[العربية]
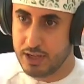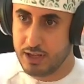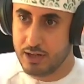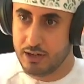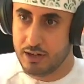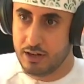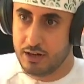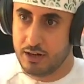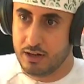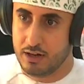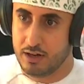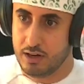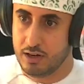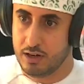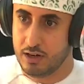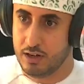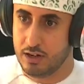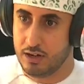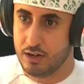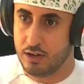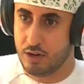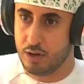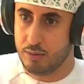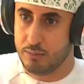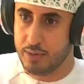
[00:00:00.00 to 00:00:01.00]

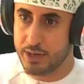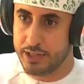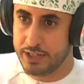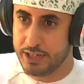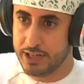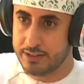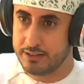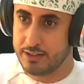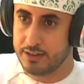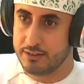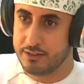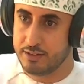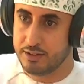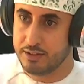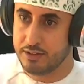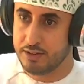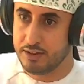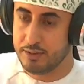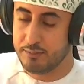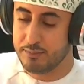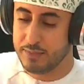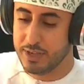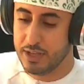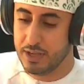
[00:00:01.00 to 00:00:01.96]
العمانية على أساس أنه